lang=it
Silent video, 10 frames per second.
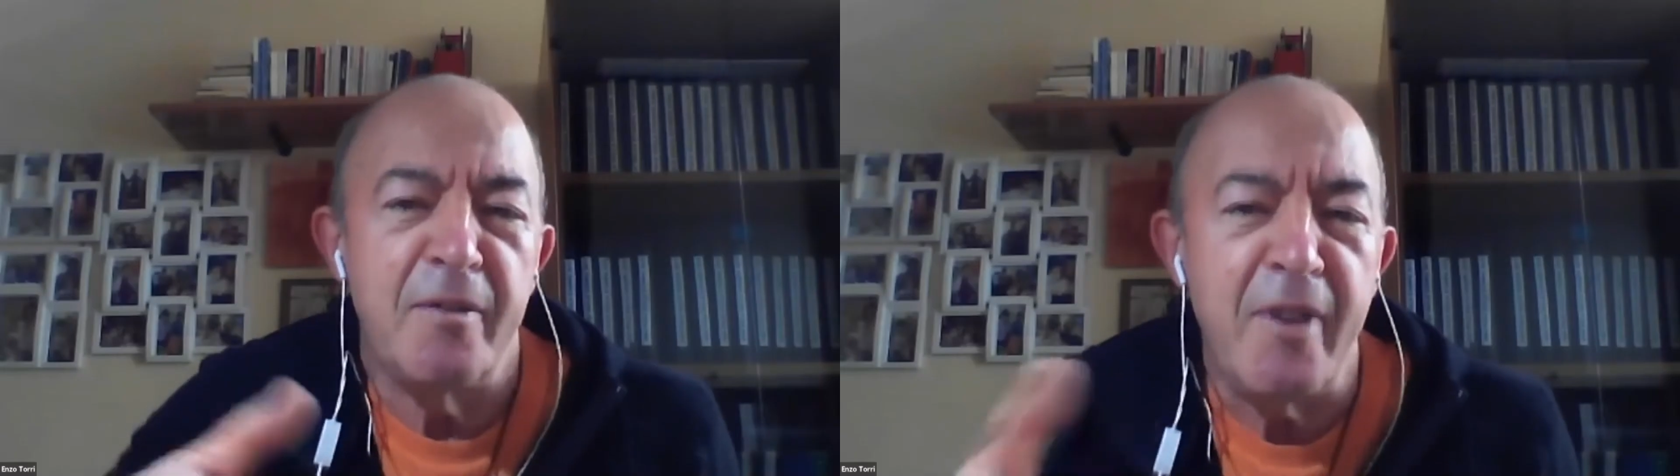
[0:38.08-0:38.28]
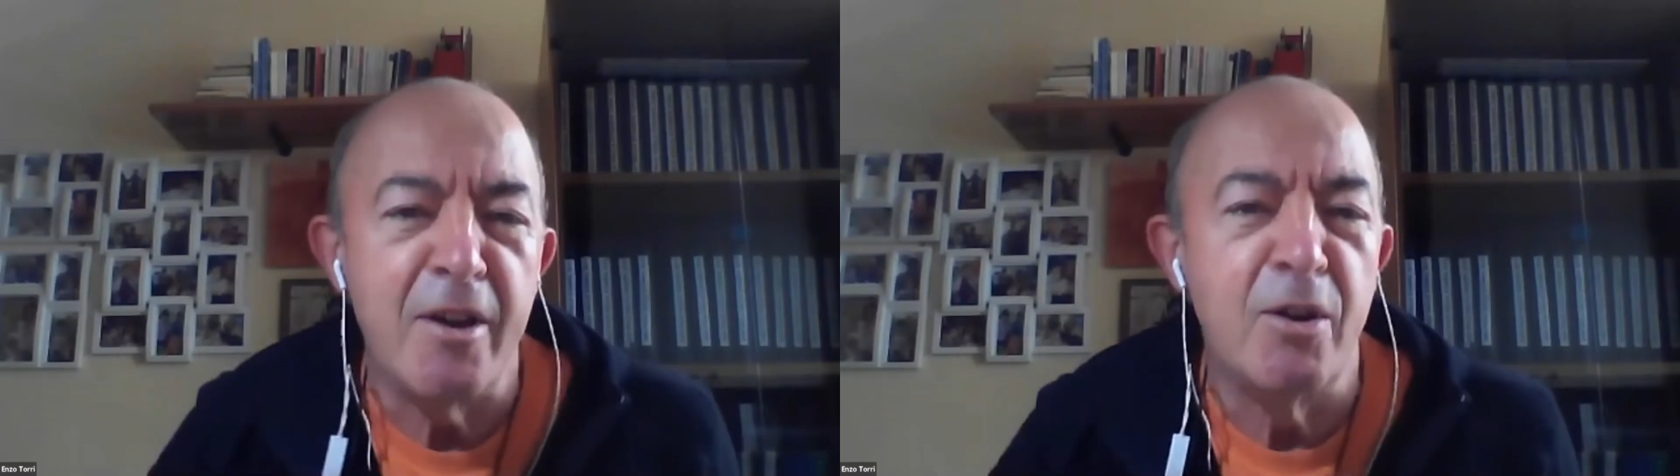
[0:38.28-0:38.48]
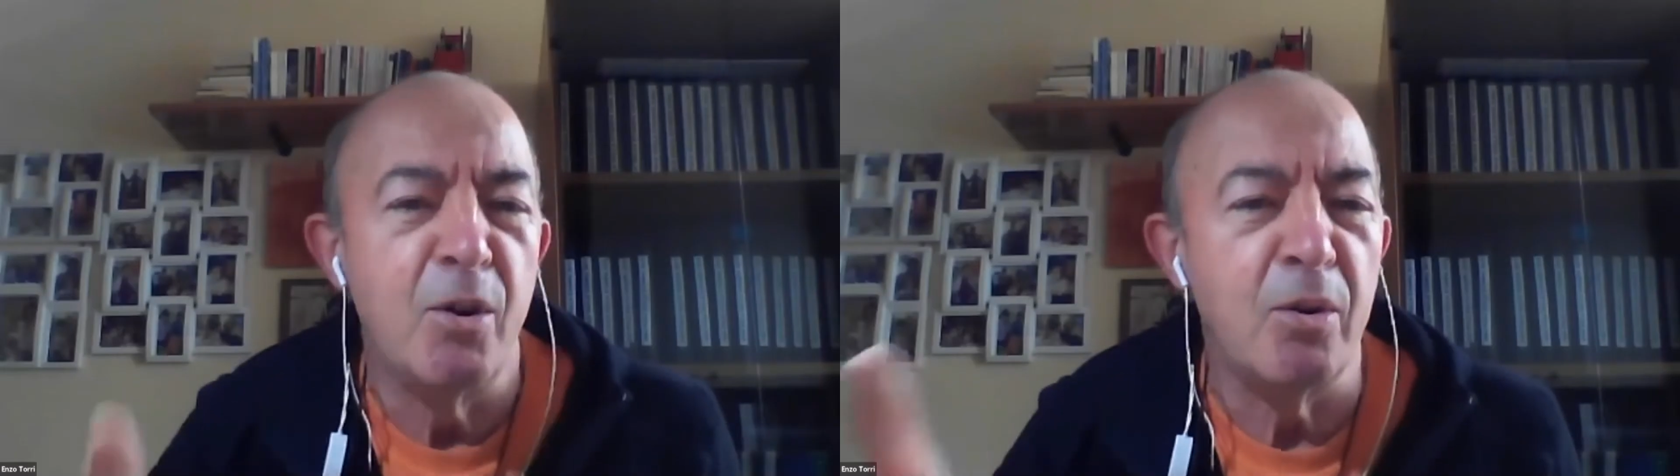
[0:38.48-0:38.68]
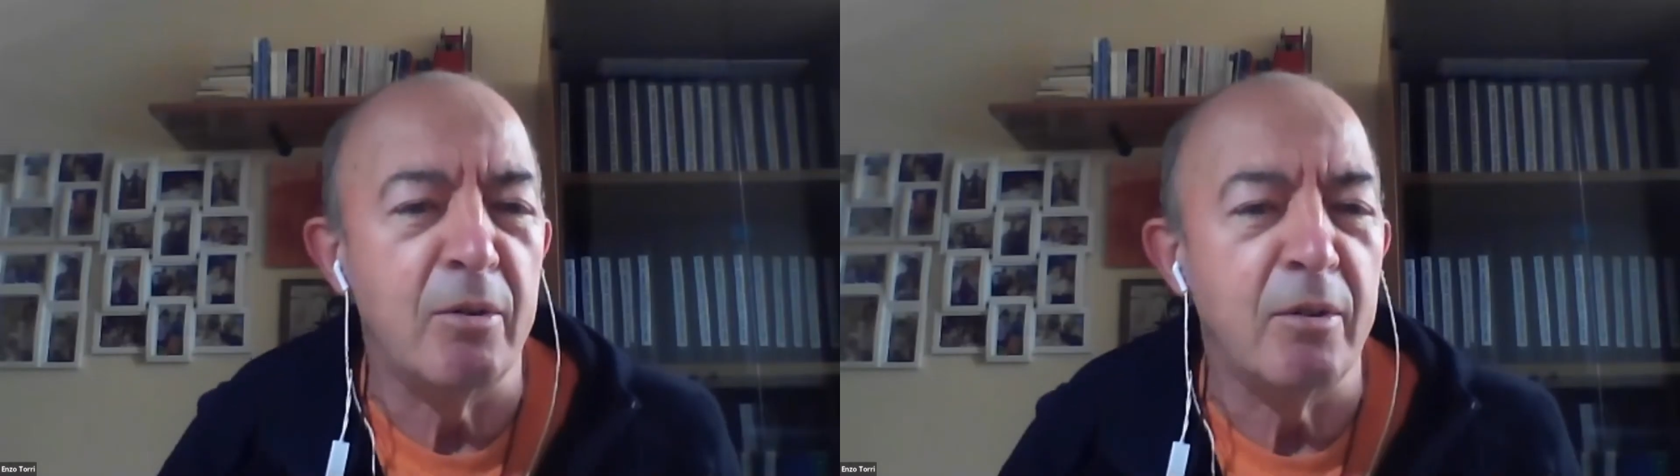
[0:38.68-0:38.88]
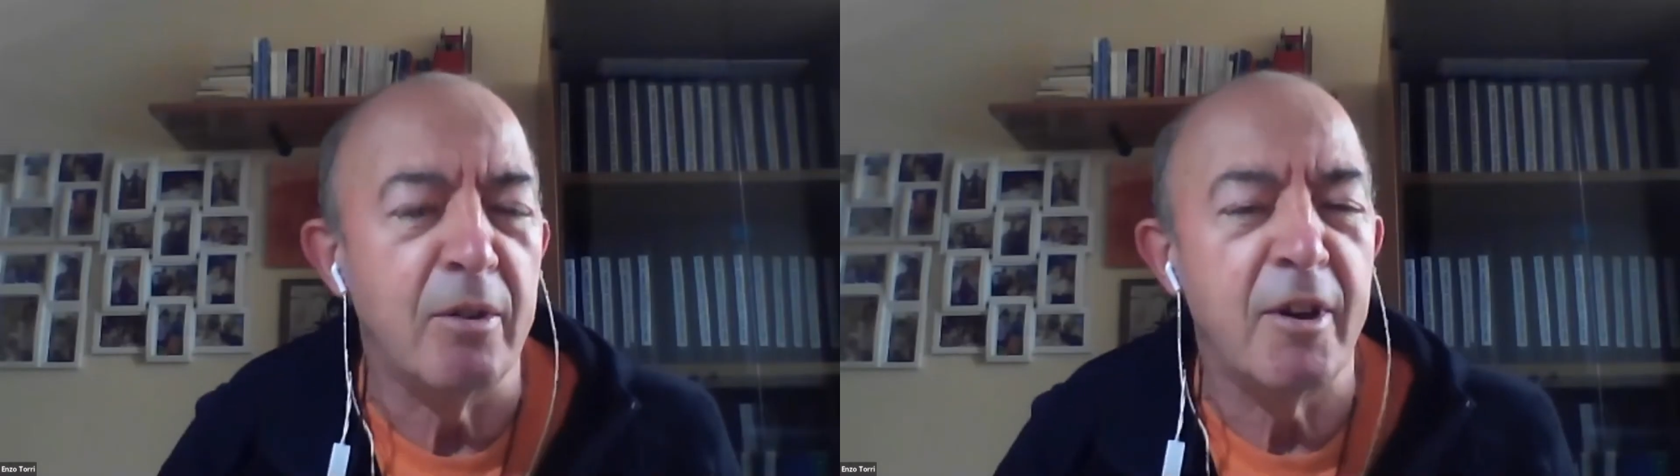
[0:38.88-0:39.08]
La
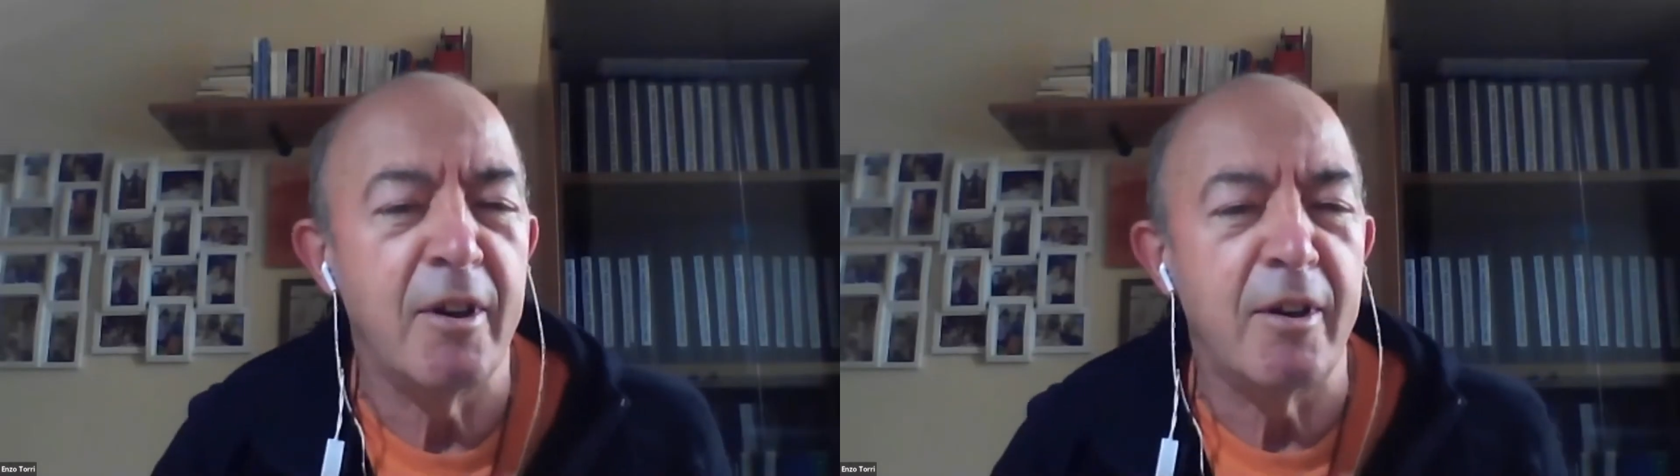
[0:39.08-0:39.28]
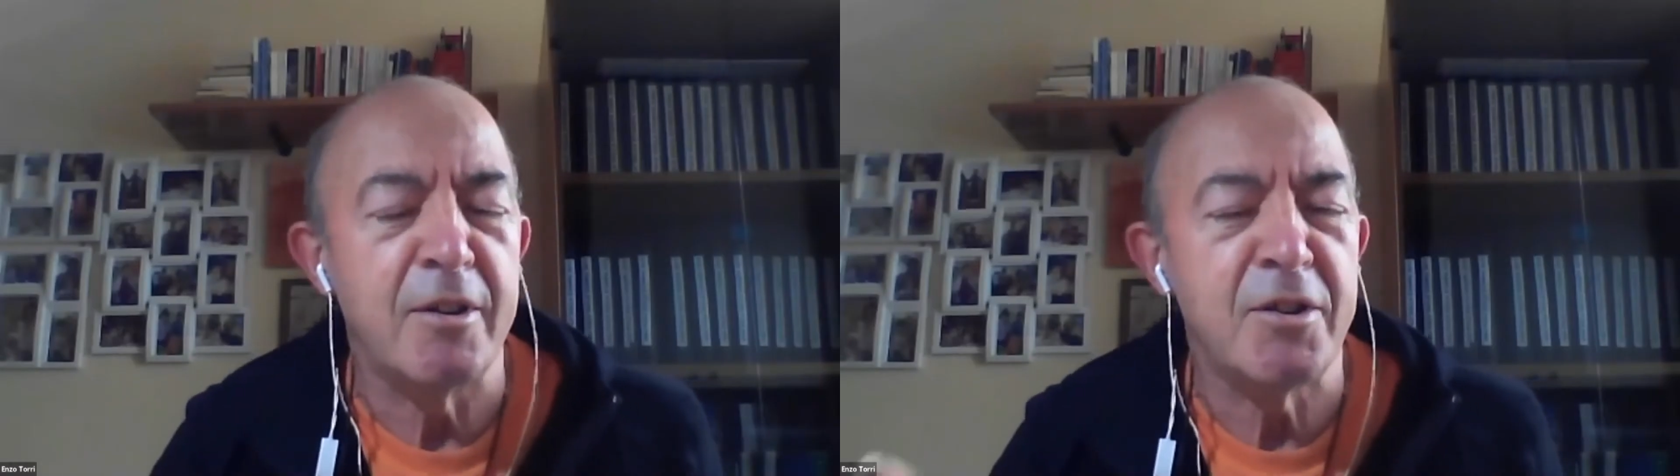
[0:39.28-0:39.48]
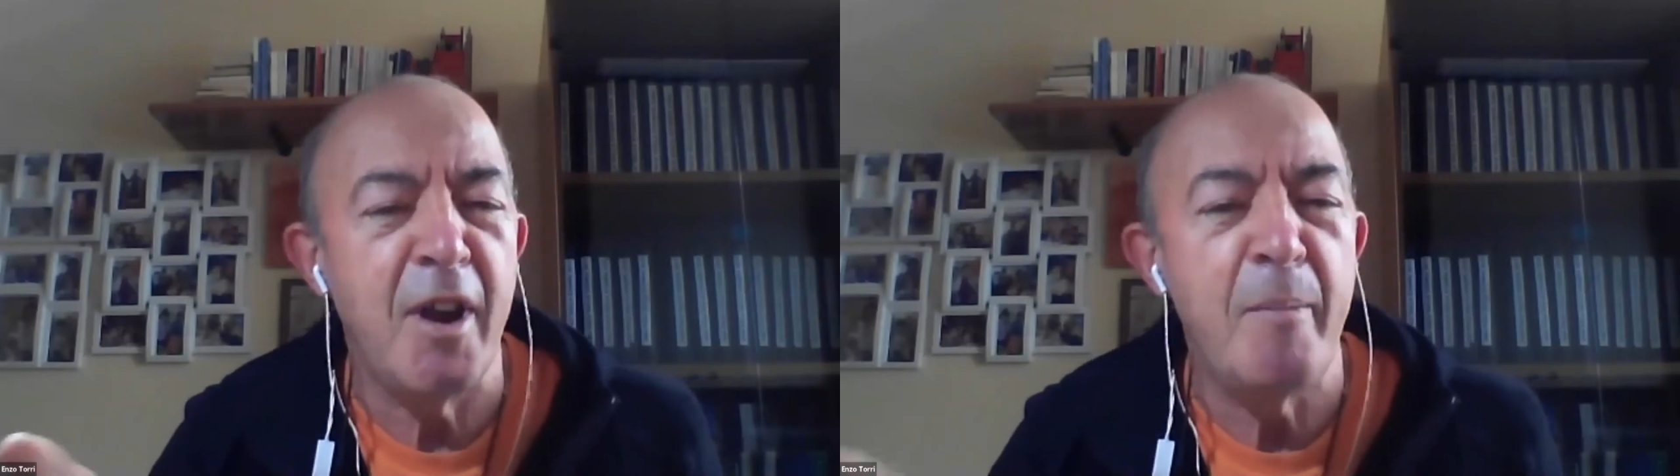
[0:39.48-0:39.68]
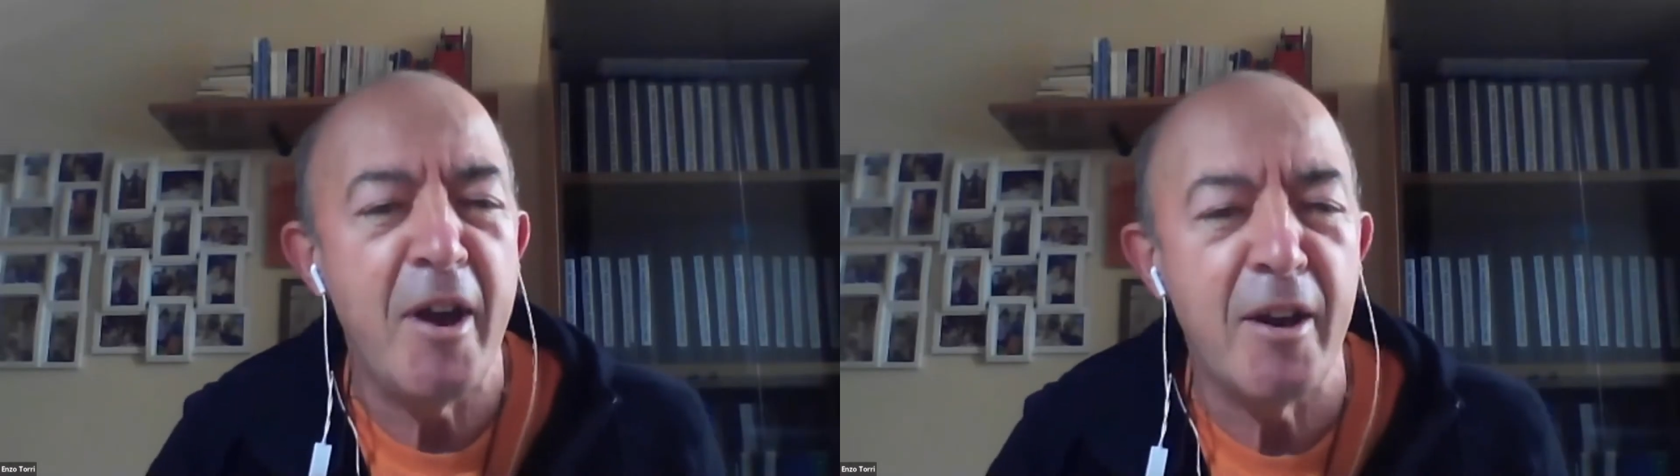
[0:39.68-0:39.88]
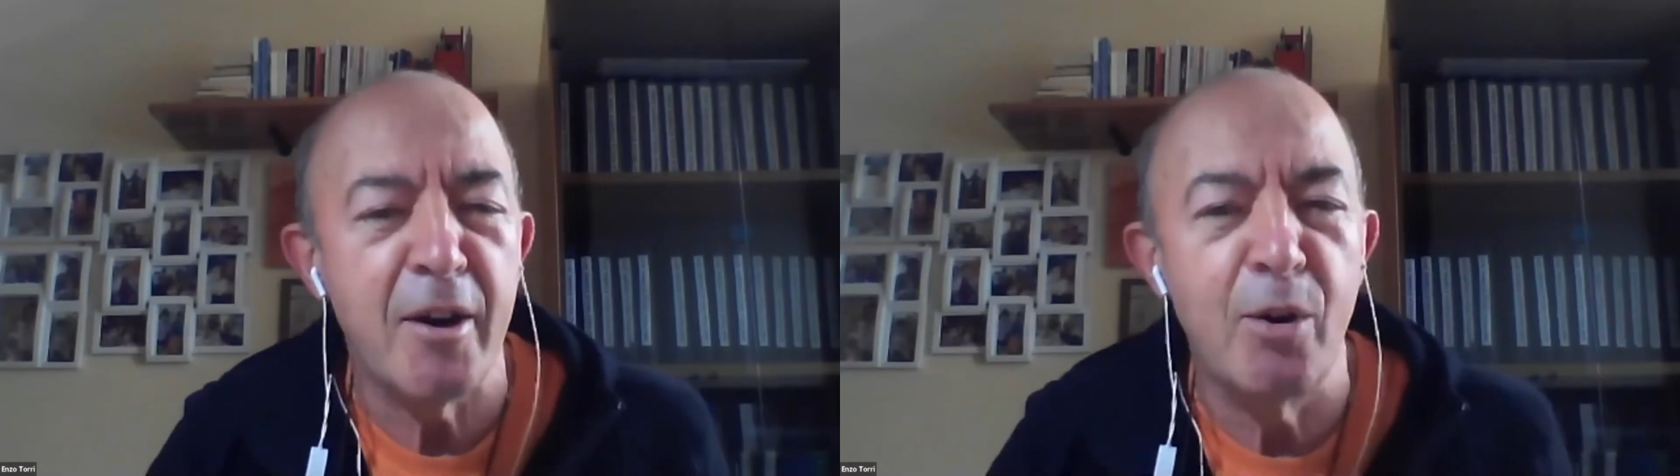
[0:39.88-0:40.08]
consapevolezza della
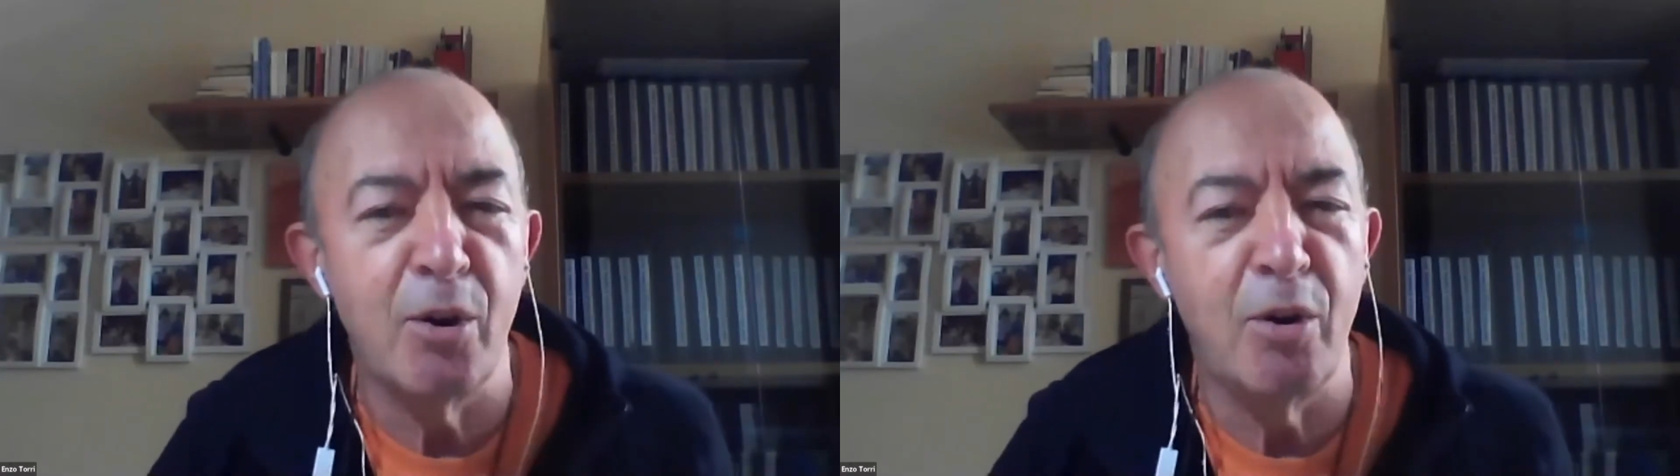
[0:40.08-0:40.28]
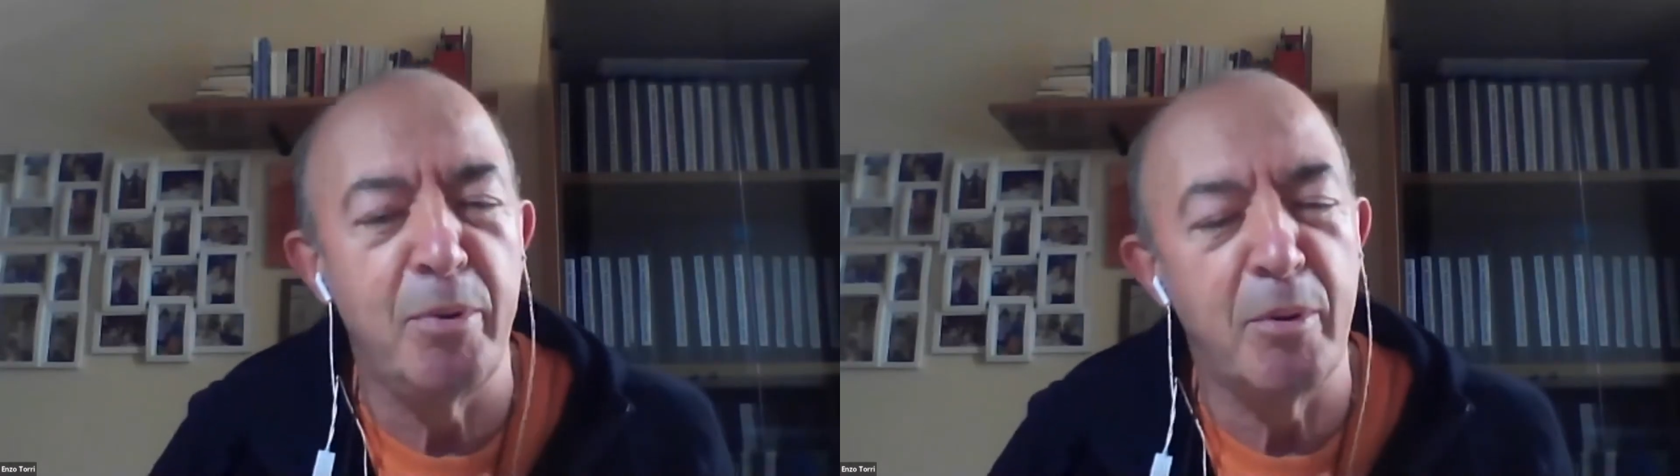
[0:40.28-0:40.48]
gravità di alcuni